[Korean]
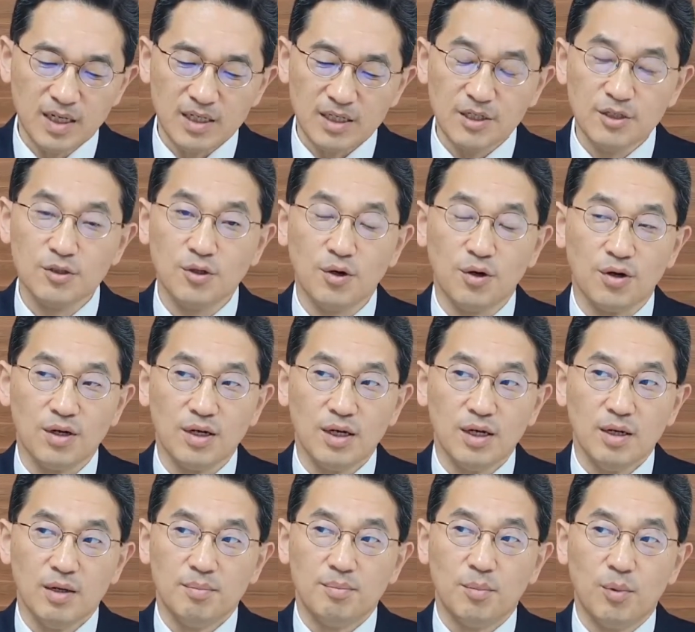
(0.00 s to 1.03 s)
그리고
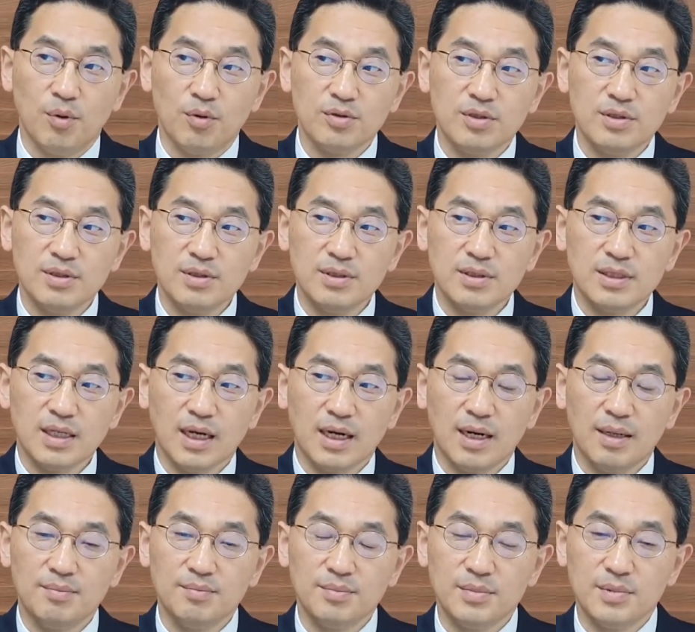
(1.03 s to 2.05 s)
모든
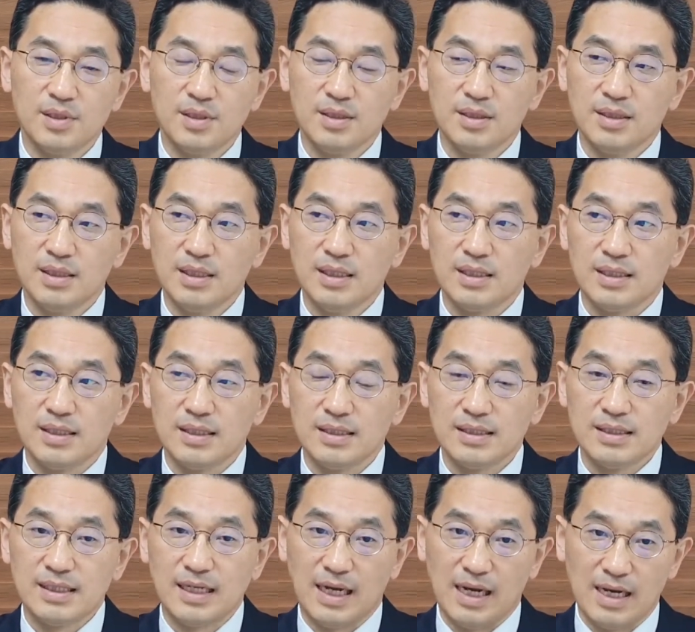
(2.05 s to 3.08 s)
사람들이
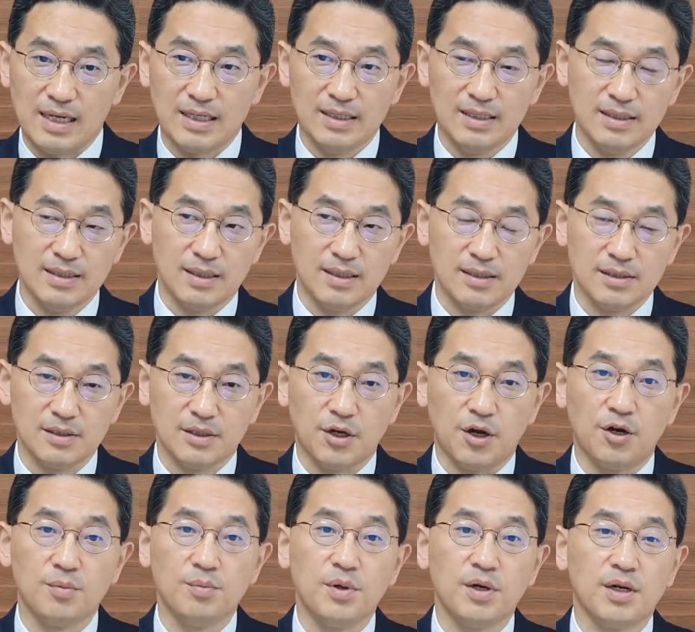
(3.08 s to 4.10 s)
자기를
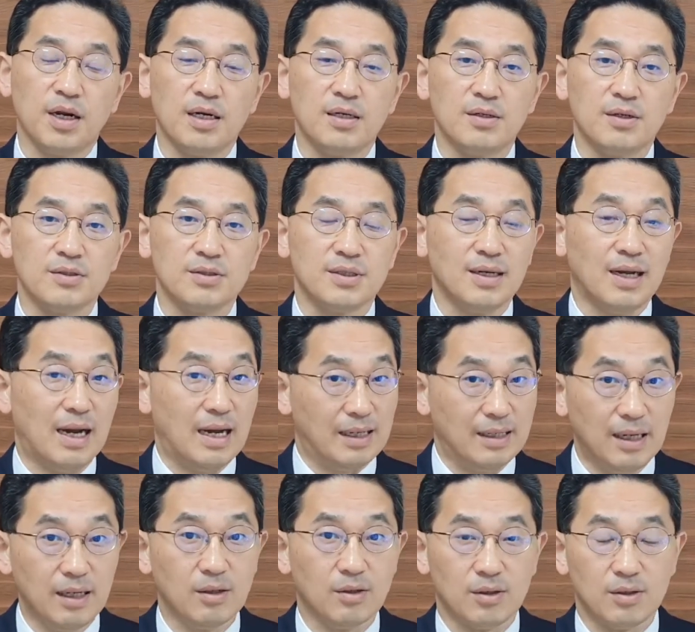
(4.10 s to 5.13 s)
경멸하는 것을
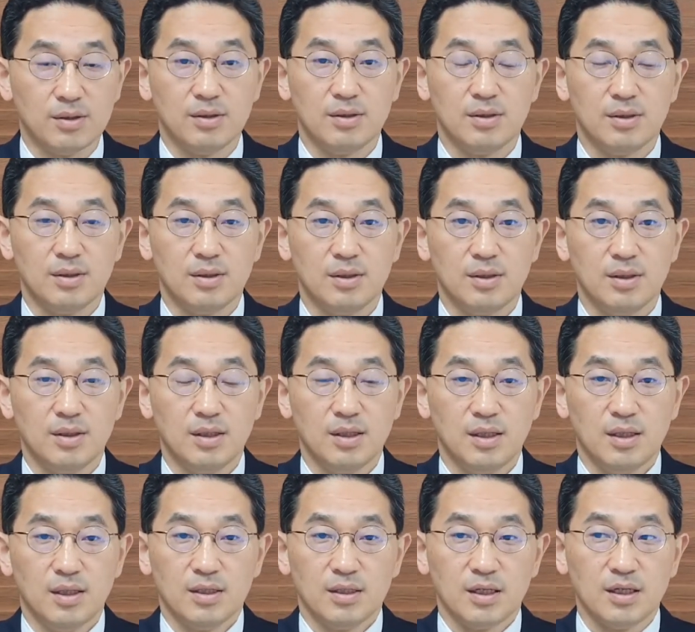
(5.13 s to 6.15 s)
알아요.
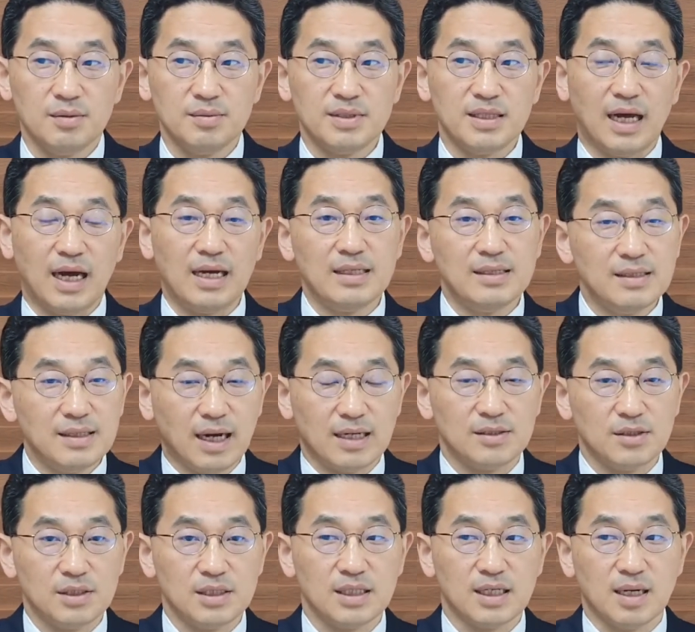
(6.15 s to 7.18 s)
여러분 나이든
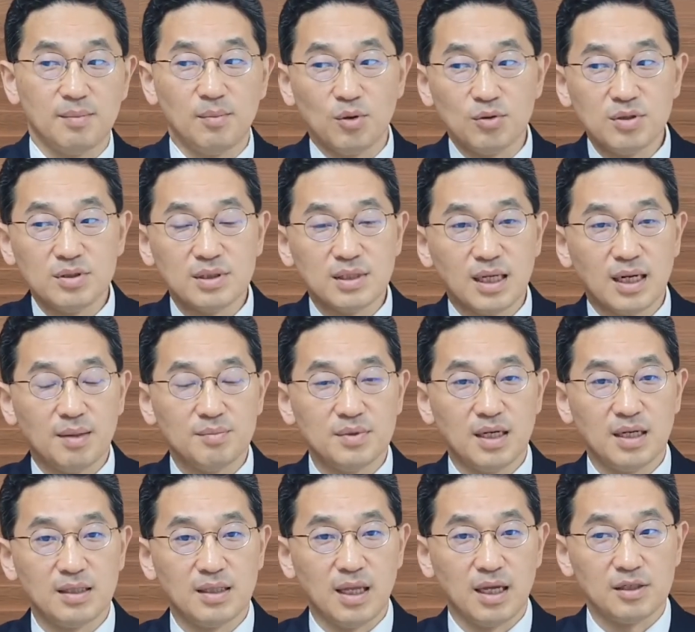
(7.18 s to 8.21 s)
아저씨가 모든
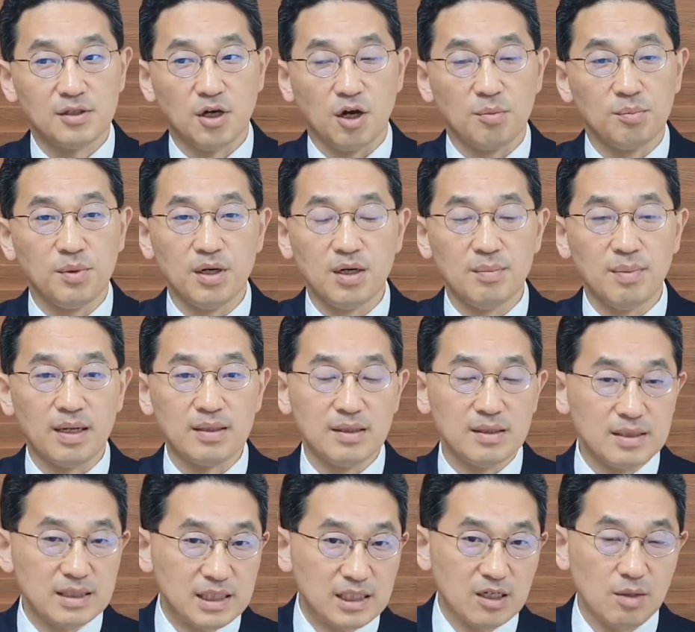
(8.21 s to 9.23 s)
사람들한테 경멸을
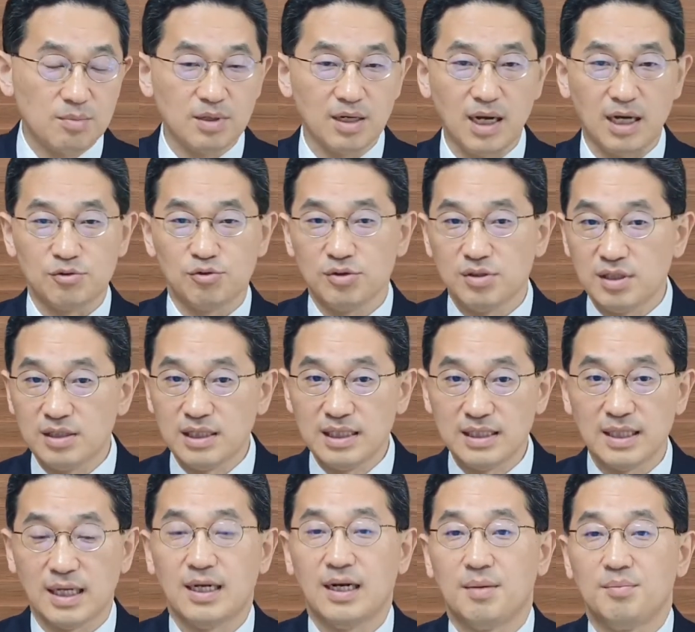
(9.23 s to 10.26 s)
받는 직업을 가지고 있는 이
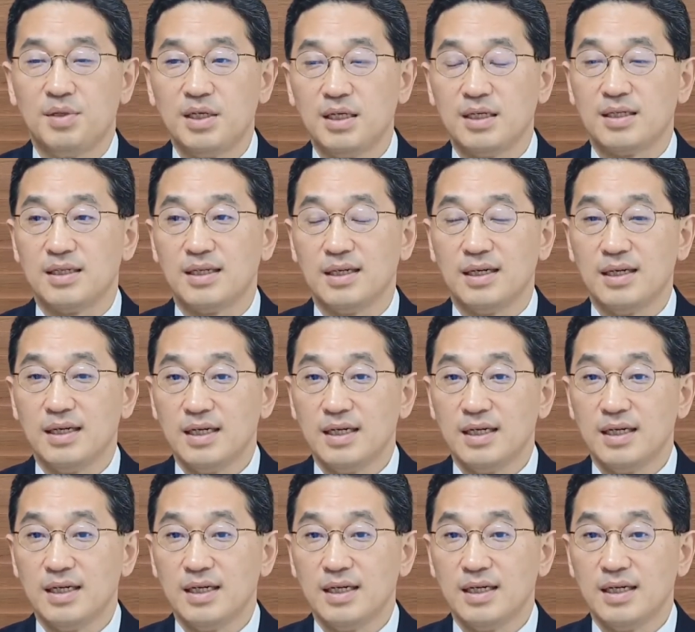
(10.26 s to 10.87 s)
사람이